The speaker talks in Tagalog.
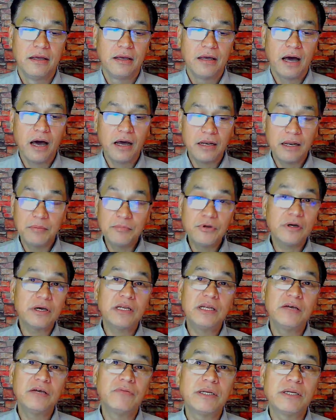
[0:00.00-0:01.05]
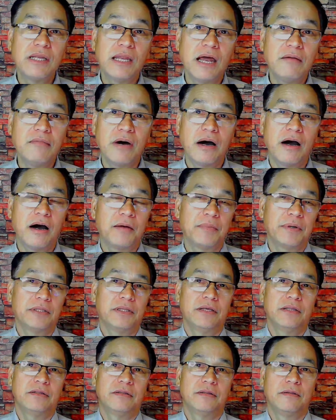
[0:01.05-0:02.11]
Alam niyo iniwan nila mga
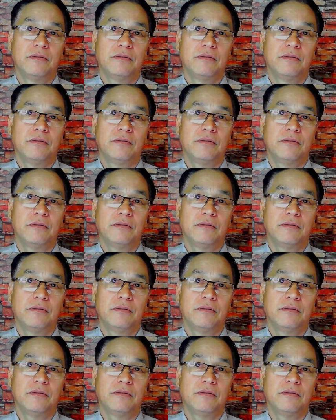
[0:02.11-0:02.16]
kapatid.